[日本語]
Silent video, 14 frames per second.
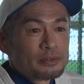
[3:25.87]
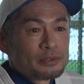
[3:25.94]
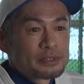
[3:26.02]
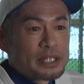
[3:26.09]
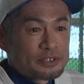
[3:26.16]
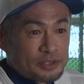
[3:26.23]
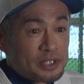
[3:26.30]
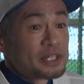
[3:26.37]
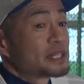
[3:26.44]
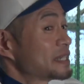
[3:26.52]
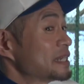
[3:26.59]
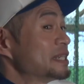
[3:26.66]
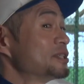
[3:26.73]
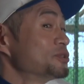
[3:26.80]
撮影が
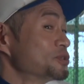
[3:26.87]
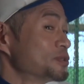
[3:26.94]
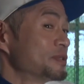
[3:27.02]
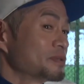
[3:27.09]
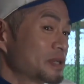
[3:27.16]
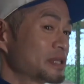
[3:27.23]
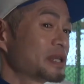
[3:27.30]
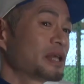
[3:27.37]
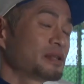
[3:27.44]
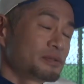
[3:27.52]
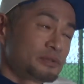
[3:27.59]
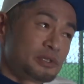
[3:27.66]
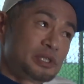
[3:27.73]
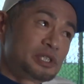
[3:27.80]
できるっていうかな、
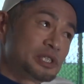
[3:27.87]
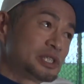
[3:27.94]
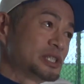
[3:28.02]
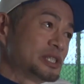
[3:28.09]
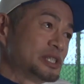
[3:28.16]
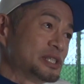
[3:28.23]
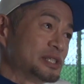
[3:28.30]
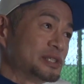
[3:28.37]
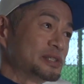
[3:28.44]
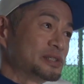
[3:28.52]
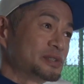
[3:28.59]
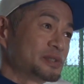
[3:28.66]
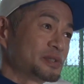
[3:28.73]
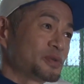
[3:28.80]
意識
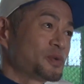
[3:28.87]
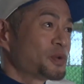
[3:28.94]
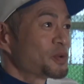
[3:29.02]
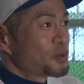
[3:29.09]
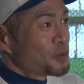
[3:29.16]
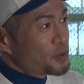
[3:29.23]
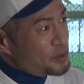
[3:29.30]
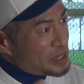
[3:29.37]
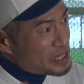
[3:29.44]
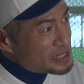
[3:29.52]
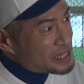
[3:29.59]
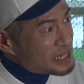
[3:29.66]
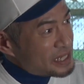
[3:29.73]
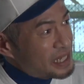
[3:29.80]
をこう、こう演
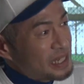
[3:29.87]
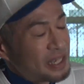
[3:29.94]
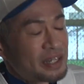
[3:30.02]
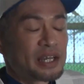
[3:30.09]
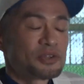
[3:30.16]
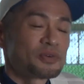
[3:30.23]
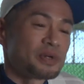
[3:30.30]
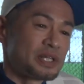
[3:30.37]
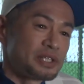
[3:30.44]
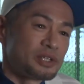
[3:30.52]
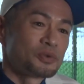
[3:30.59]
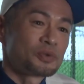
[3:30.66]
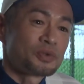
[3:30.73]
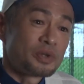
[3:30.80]
じなきゃいけないとかって
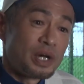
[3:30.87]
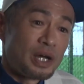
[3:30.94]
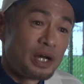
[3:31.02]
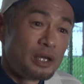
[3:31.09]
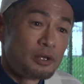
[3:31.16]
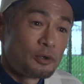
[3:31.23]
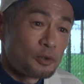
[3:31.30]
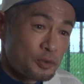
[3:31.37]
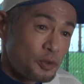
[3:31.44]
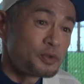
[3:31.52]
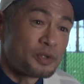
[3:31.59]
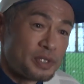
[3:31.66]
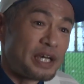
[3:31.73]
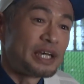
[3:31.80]
いうことがほと
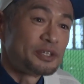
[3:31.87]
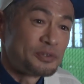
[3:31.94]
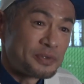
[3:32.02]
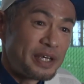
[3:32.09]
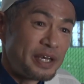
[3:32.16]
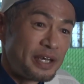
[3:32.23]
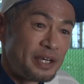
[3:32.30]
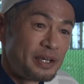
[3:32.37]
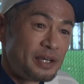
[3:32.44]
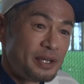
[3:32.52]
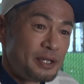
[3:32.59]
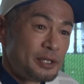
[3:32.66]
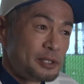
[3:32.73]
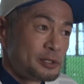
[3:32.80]
んどないので、
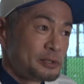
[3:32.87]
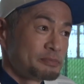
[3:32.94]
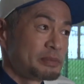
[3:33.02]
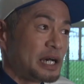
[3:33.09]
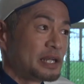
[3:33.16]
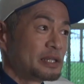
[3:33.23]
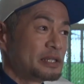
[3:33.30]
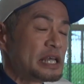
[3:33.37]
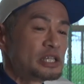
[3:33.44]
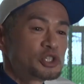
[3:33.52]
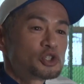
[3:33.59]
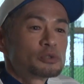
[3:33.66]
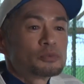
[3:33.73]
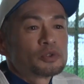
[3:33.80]
まあ、練
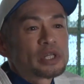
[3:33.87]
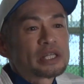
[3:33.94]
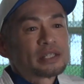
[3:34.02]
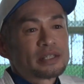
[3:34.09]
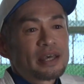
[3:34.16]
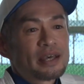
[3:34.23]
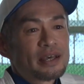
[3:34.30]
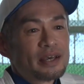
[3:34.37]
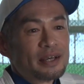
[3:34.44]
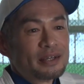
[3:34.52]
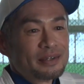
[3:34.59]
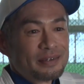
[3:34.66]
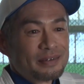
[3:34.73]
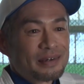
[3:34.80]
習もできて
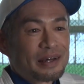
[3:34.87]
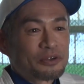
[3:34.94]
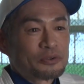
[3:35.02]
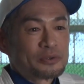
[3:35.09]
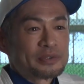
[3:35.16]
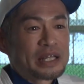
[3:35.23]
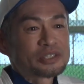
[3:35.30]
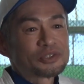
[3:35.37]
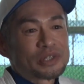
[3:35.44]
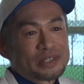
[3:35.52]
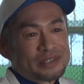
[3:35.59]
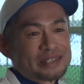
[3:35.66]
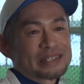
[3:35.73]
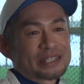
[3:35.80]
あの
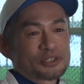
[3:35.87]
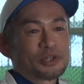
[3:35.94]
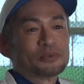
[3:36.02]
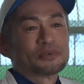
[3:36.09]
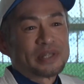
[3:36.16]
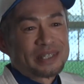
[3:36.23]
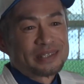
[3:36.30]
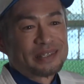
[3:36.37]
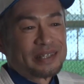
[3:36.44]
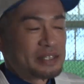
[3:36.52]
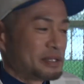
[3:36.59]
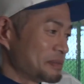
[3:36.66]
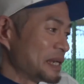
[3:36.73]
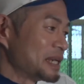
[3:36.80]
ナチュラルに撮影もできてっ
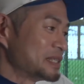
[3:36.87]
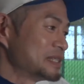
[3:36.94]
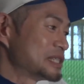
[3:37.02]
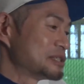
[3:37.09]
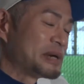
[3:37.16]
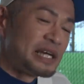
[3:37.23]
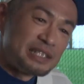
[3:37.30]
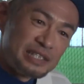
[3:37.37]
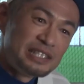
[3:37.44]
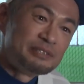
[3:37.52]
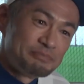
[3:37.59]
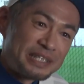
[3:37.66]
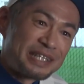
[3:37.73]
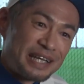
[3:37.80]
て、まあ、一番い
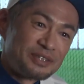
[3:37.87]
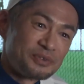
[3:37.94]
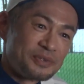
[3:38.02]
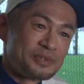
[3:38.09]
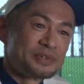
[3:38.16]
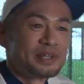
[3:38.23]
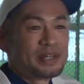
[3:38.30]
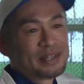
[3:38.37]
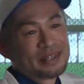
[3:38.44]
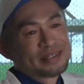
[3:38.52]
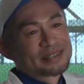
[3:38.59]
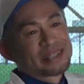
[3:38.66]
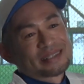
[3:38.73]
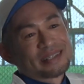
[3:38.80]
いパターンの
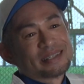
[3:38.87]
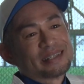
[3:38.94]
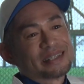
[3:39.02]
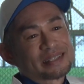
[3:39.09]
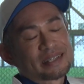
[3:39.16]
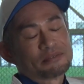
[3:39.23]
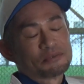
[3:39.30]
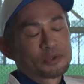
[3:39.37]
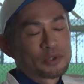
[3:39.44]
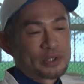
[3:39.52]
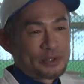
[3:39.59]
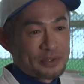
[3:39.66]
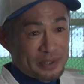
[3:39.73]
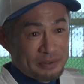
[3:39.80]
撮影でしたね、僕
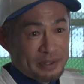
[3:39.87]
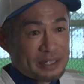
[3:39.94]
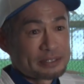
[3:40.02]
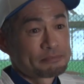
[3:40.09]
にとっては。